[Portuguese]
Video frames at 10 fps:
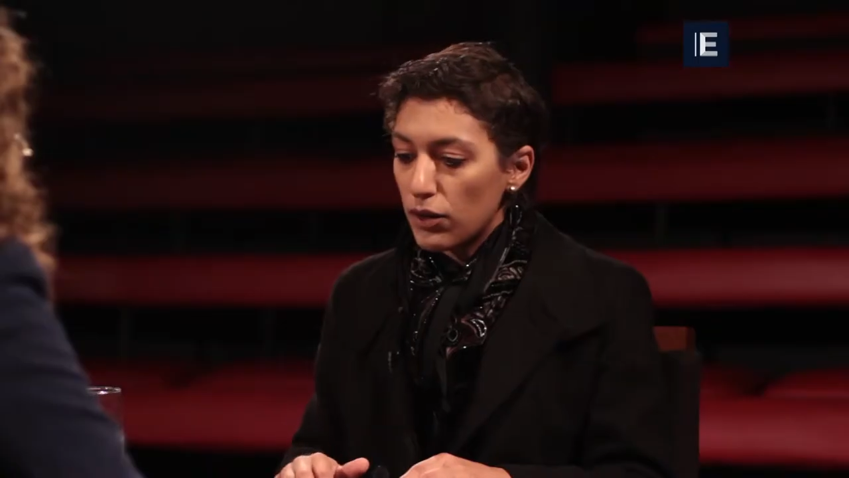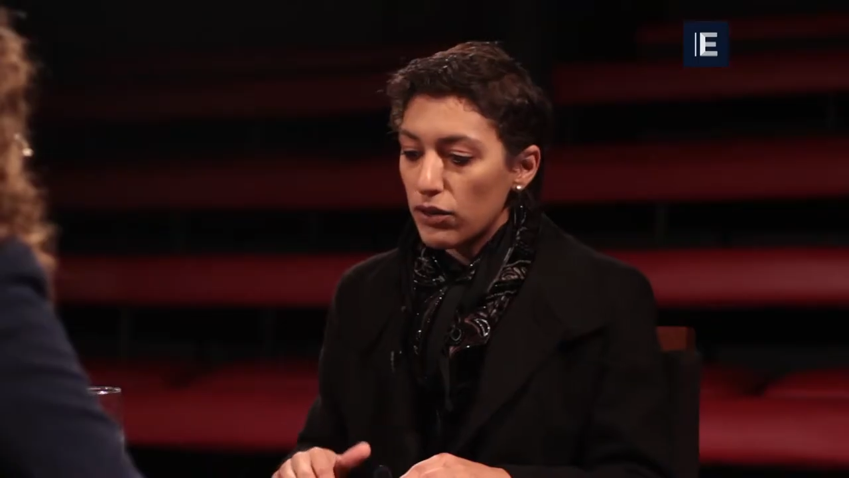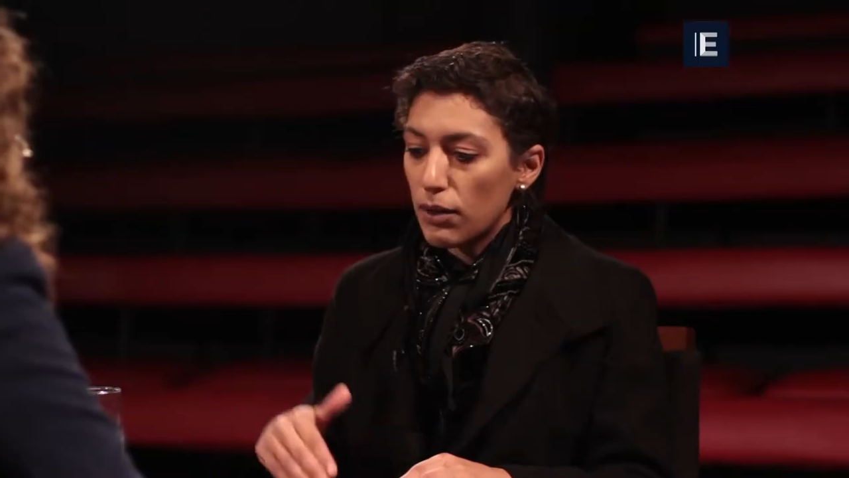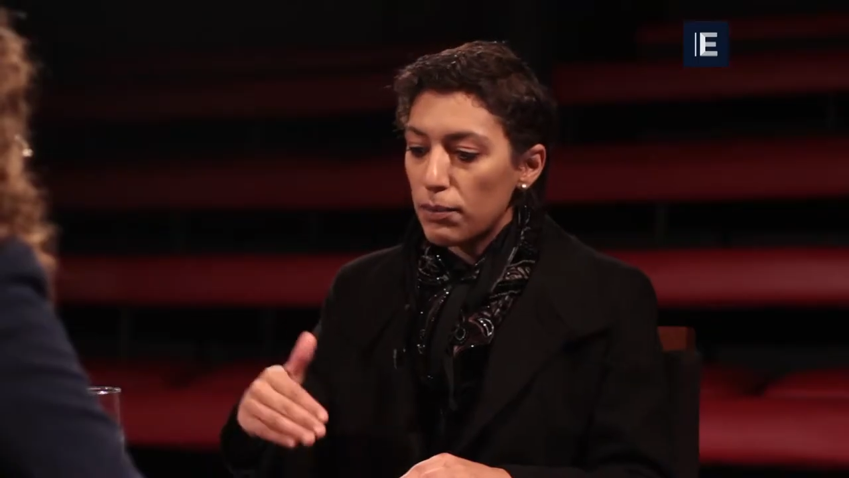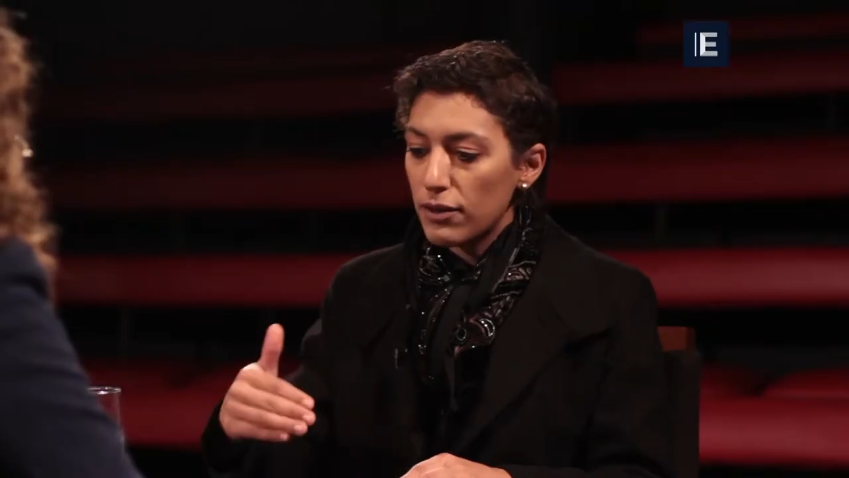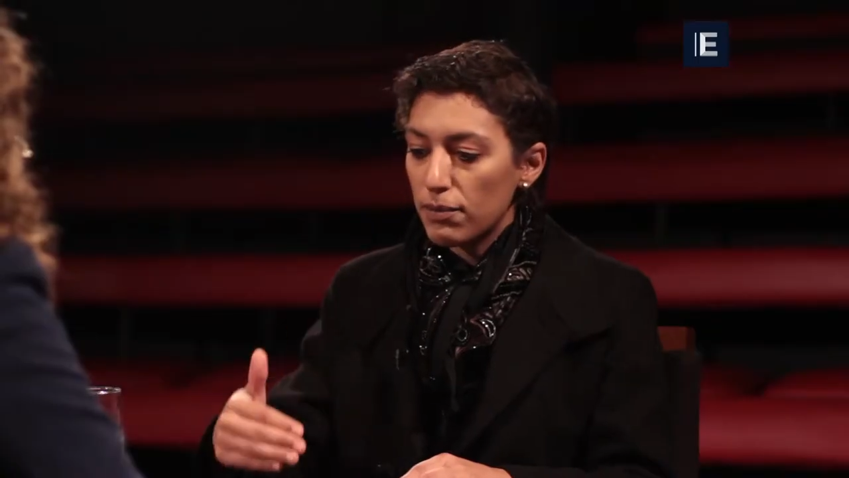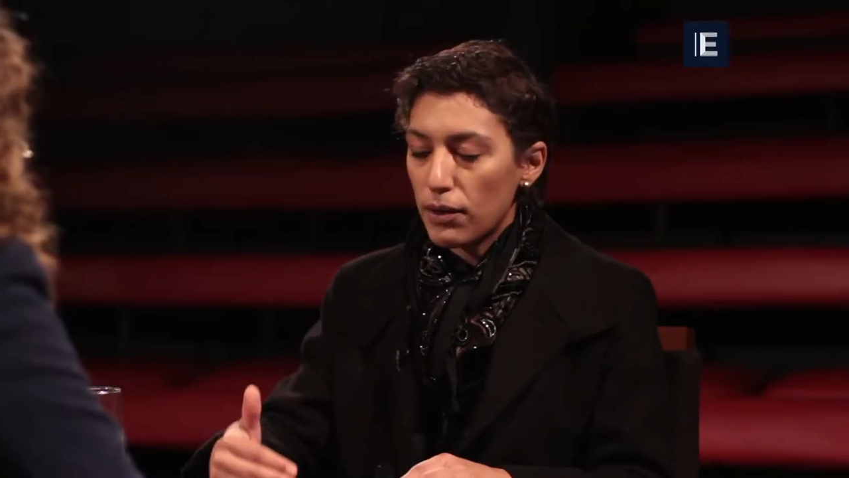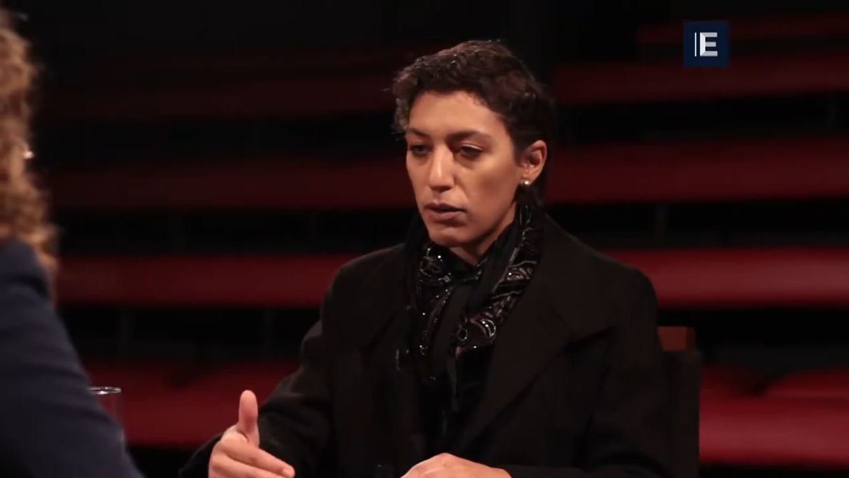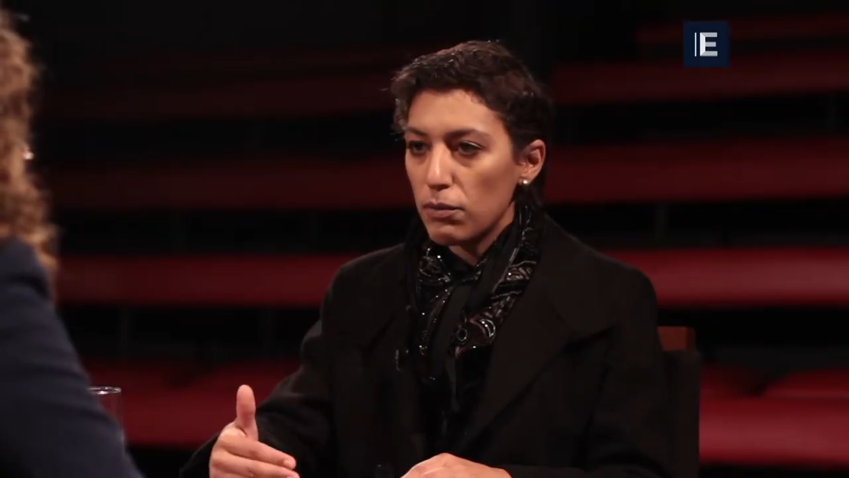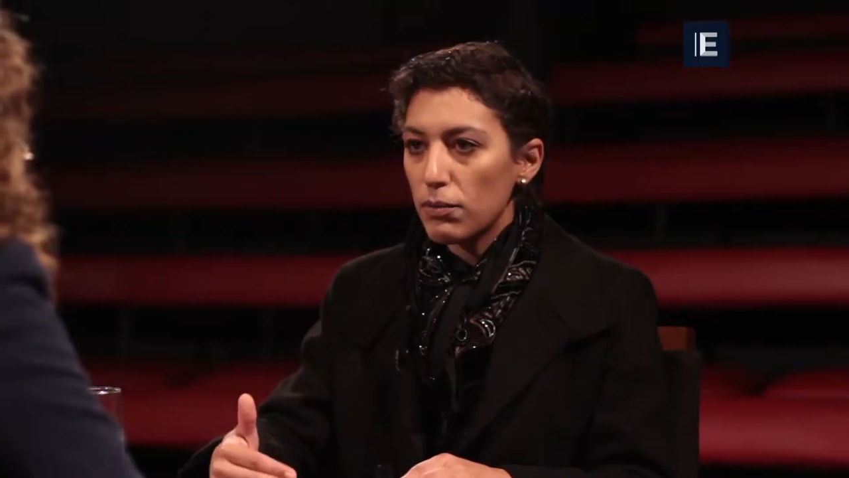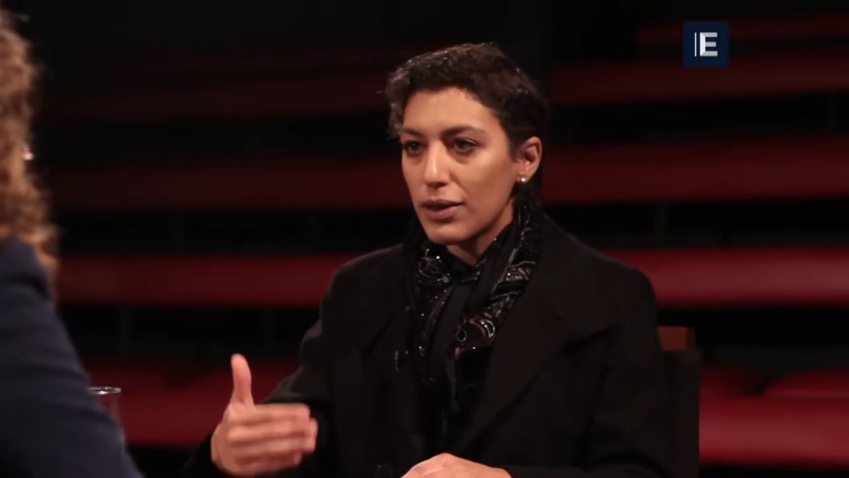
eu acho que a principal